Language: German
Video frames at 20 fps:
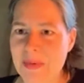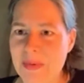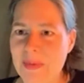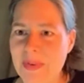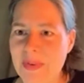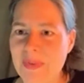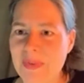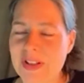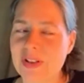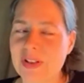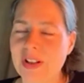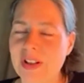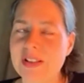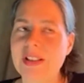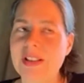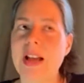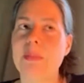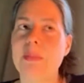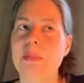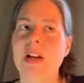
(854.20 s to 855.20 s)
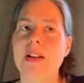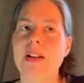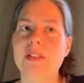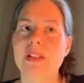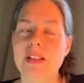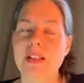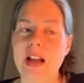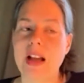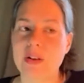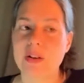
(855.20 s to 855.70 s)
Wir sollten aber
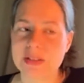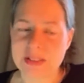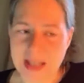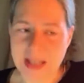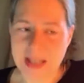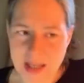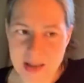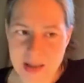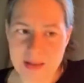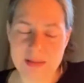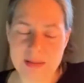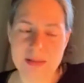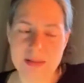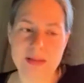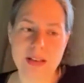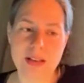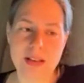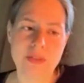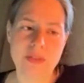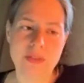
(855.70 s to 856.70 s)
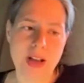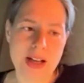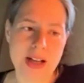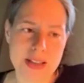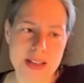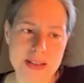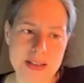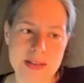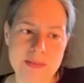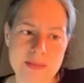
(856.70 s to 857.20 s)
auch da darauf
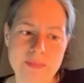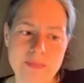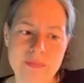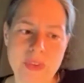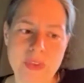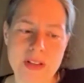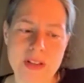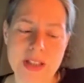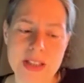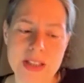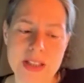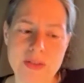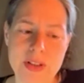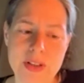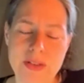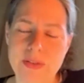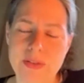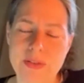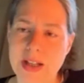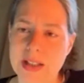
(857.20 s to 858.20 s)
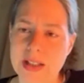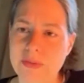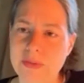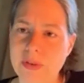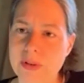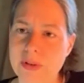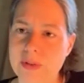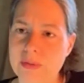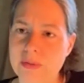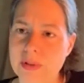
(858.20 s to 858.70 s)
achten, dass wir die
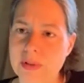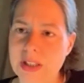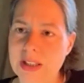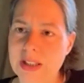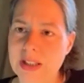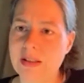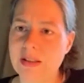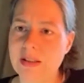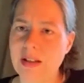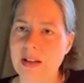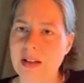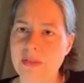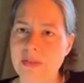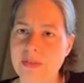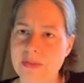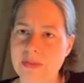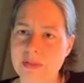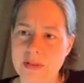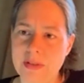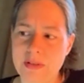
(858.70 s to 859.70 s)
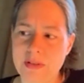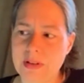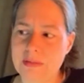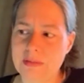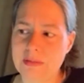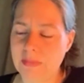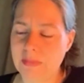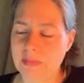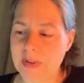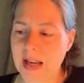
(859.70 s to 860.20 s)
Verantwortung nicht auf,
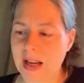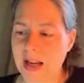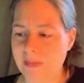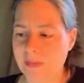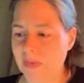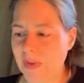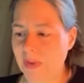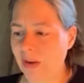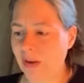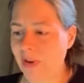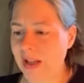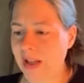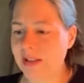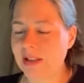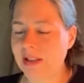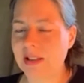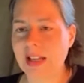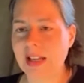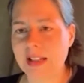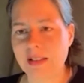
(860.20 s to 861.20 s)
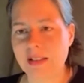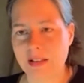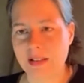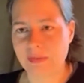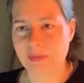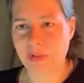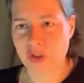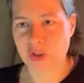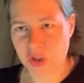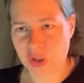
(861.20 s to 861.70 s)
ja, auf andere Länder
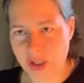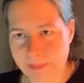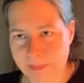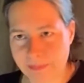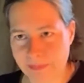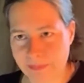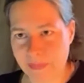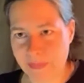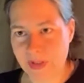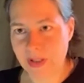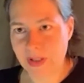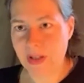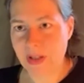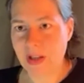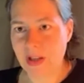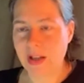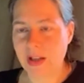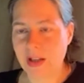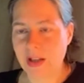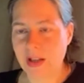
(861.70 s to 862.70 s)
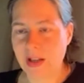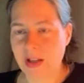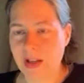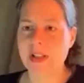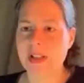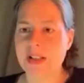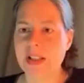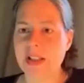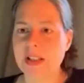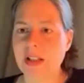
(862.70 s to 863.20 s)
verschieben. Insofern mhm.
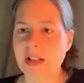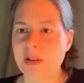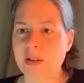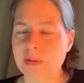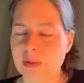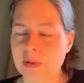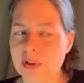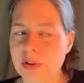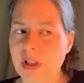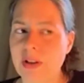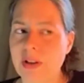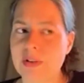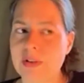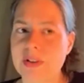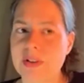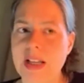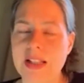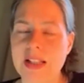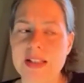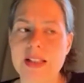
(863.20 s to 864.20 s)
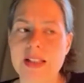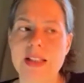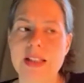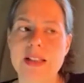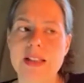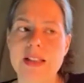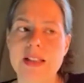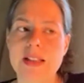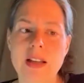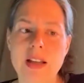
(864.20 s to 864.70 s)
sehe ich durchaus
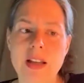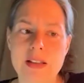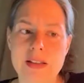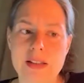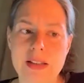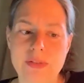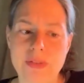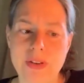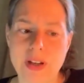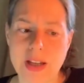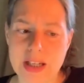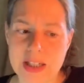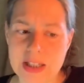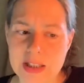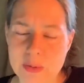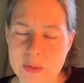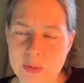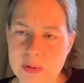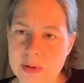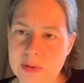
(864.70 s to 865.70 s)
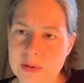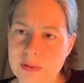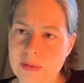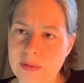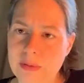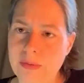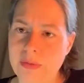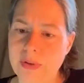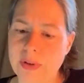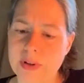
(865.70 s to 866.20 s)
Ansätze, die Verrechnungen
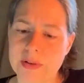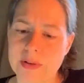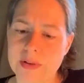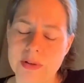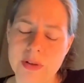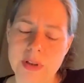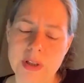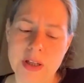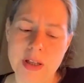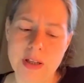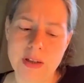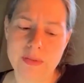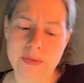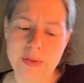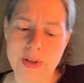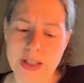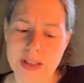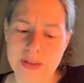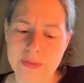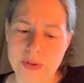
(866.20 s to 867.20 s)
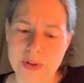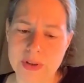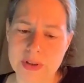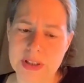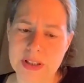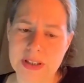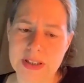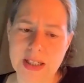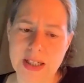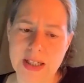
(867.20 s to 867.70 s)
von
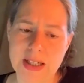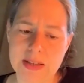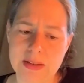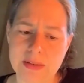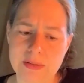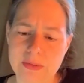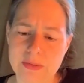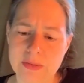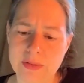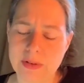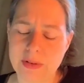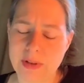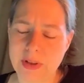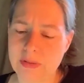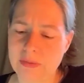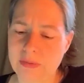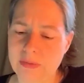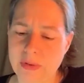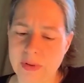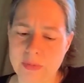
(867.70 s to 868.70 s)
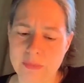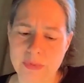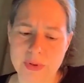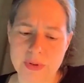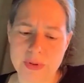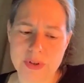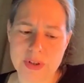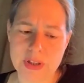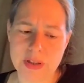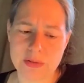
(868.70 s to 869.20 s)
Verantwortlichkeiten äh, in Form
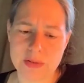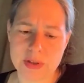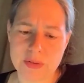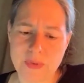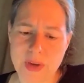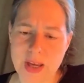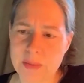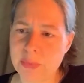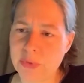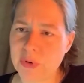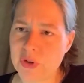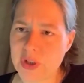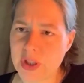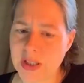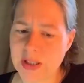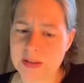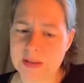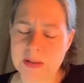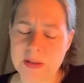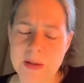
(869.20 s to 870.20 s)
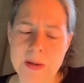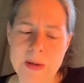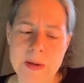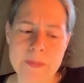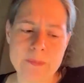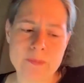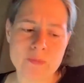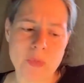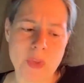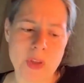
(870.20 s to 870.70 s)
von CO2-Budgets
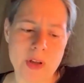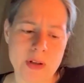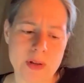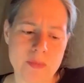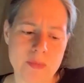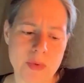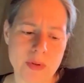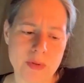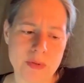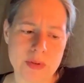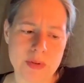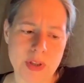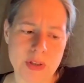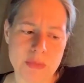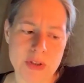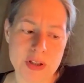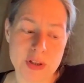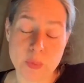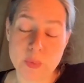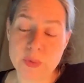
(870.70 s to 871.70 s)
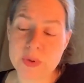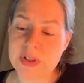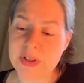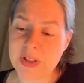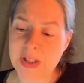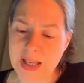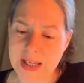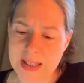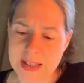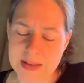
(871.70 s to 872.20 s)
ähm, und
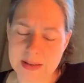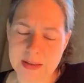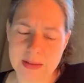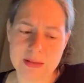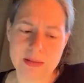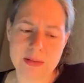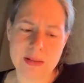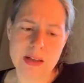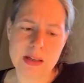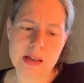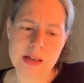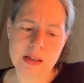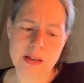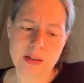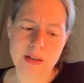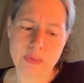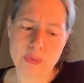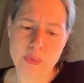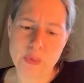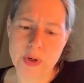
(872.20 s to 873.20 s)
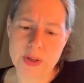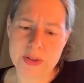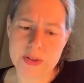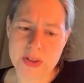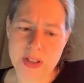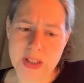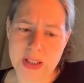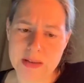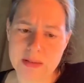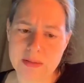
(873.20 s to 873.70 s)
Emissionsrechten
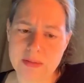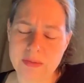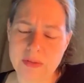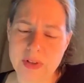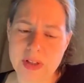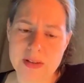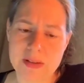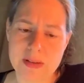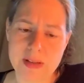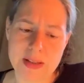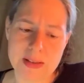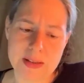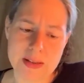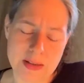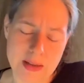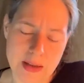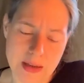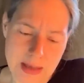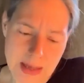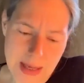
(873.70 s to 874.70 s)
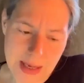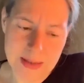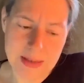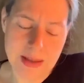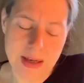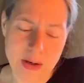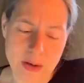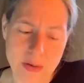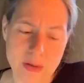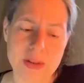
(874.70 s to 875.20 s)
vorsehen, wie es jetzt
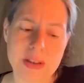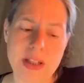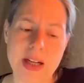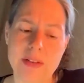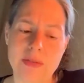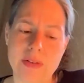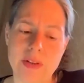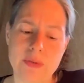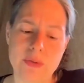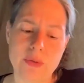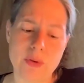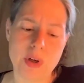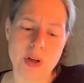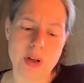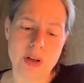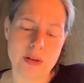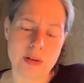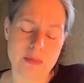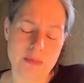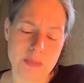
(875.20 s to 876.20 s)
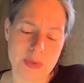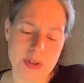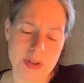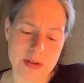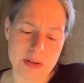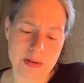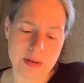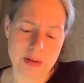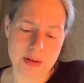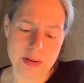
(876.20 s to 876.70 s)
leider auch nach wie vor
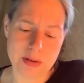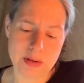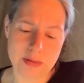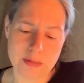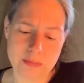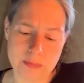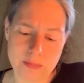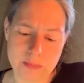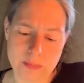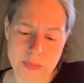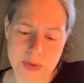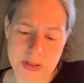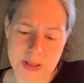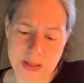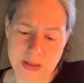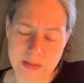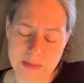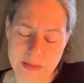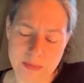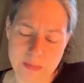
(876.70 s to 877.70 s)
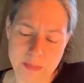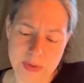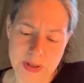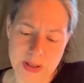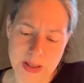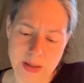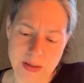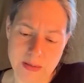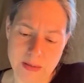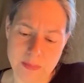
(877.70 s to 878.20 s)
mit, äh, mit, den, mit
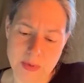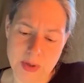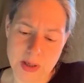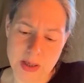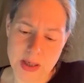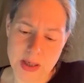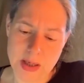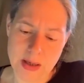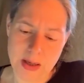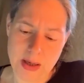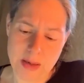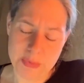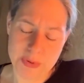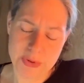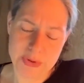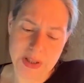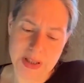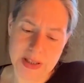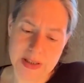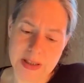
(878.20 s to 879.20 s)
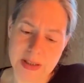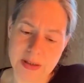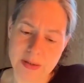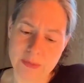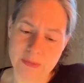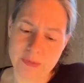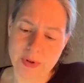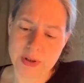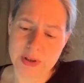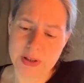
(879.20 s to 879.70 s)
der
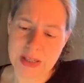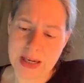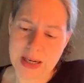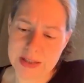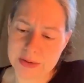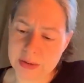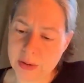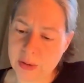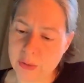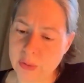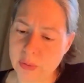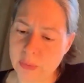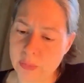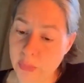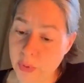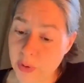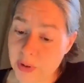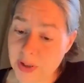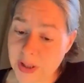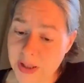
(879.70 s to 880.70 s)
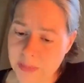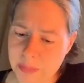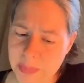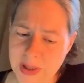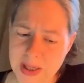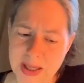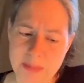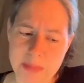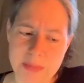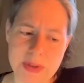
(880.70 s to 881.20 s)
Abschlusserklärung von Glasgow möglich
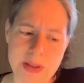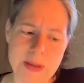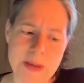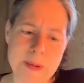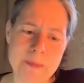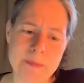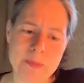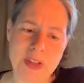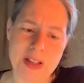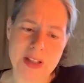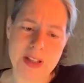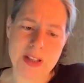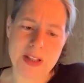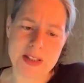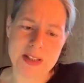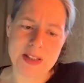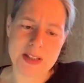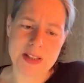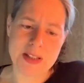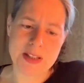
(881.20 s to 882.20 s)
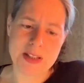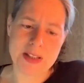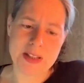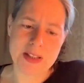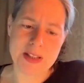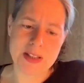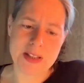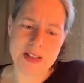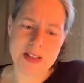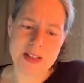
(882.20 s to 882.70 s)
bleibt. Das sehe ich durchaus
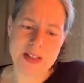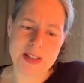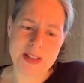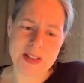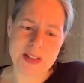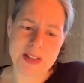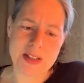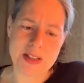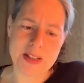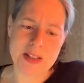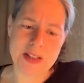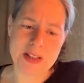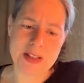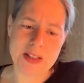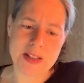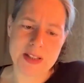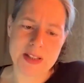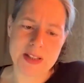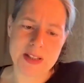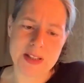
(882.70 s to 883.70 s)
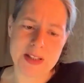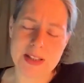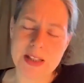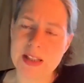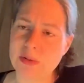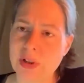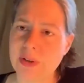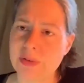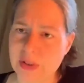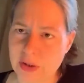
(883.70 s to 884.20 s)
kritisch, weil man
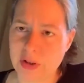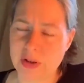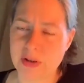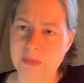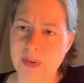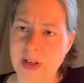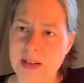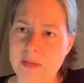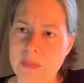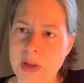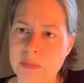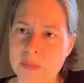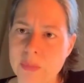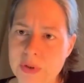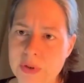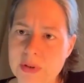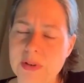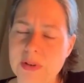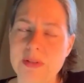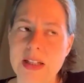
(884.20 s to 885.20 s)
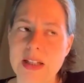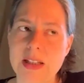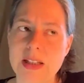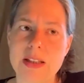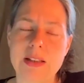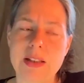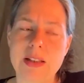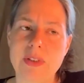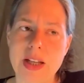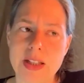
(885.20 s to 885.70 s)
muss denke ich, die
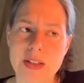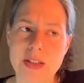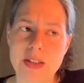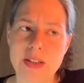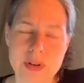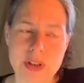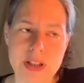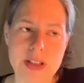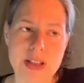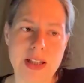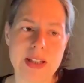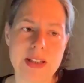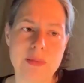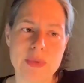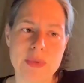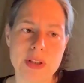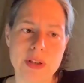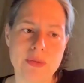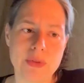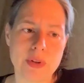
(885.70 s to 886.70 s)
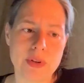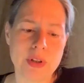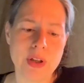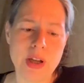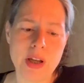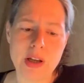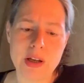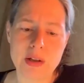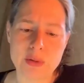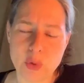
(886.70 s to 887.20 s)
Verantwortlichkeit im Sinne von
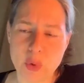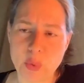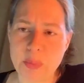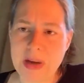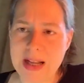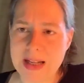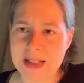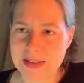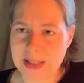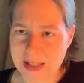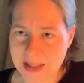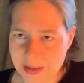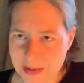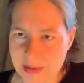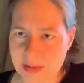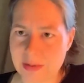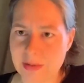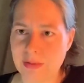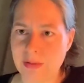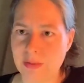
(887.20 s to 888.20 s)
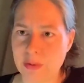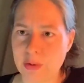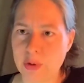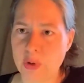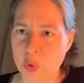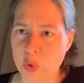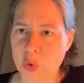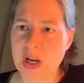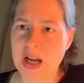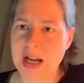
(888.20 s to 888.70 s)
global denken und
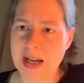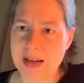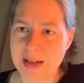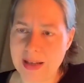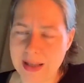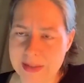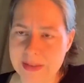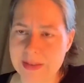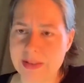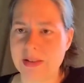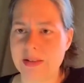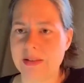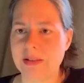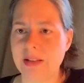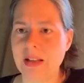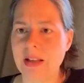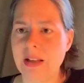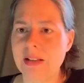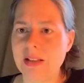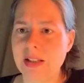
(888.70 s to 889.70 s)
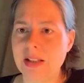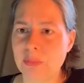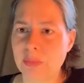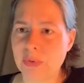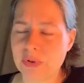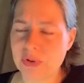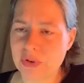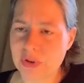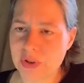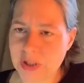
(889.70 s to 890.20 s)
lokal handeln, die
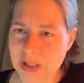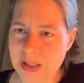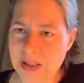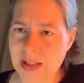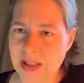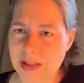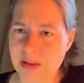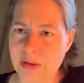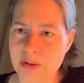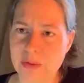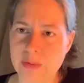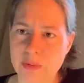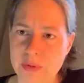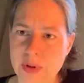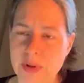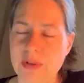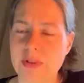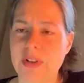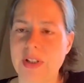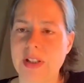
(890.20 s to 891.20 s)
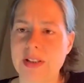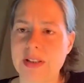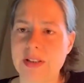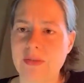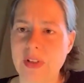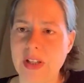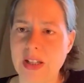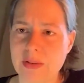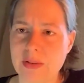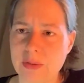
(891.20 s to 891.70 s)
muss stringent durchgesetzt
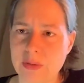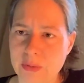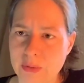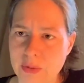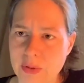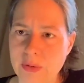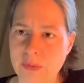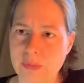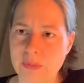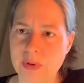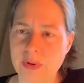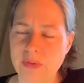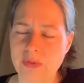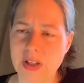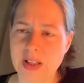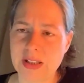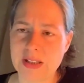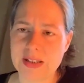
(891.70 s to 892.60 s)
werden und durchgeführt werden.